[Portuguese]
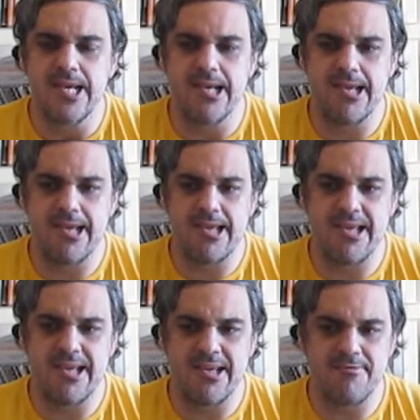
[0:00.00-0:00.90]

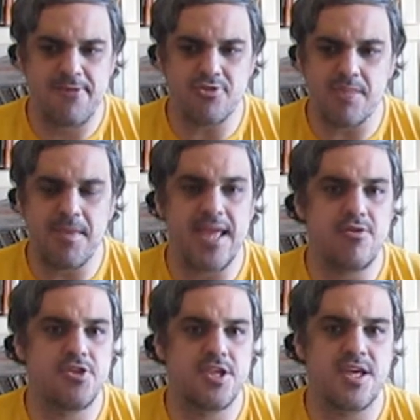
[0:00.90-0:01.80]
é, volta e meia
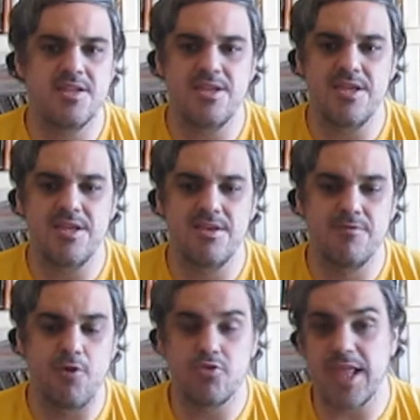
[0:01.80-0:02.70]
eu tinha que
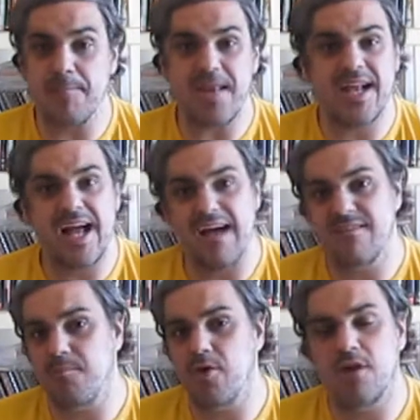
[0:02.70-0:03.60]
voltar para
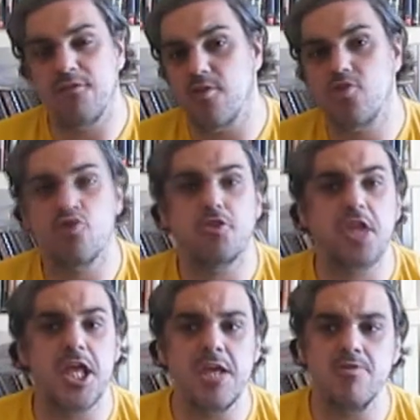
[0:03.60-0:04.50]
casa por causa de
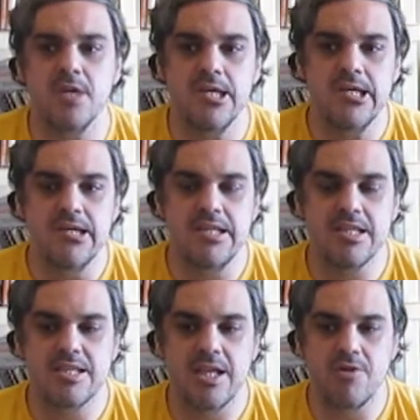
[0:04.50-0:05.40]
tiroteio.
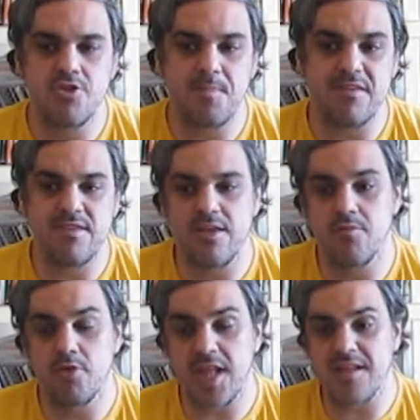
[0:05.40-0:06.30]
Então, tipo assim,
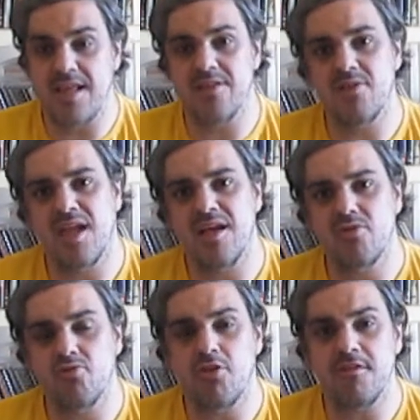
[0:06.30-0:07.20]
eu moraria na
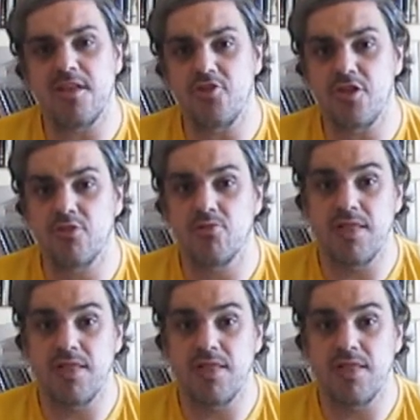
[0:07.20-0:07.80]
Doutor Celestino,